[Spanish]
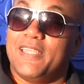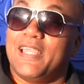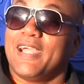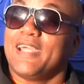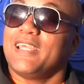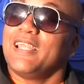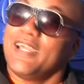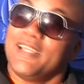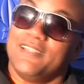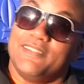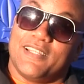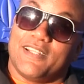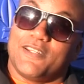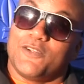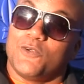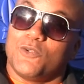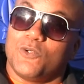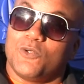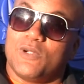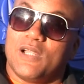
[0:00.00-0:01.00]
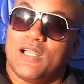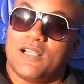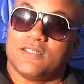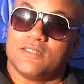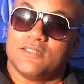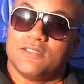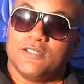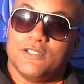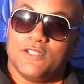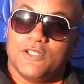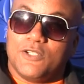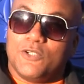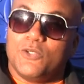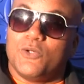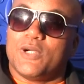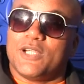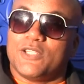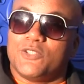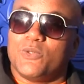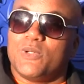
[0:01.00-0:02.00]
y a que la gente reconozca
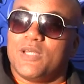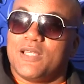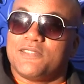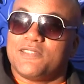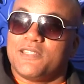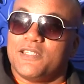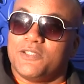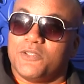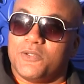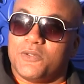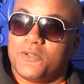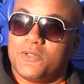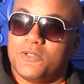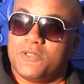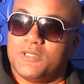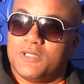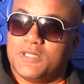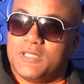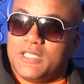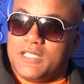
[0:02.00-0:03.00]
lo que estoy haciendo, ¿no?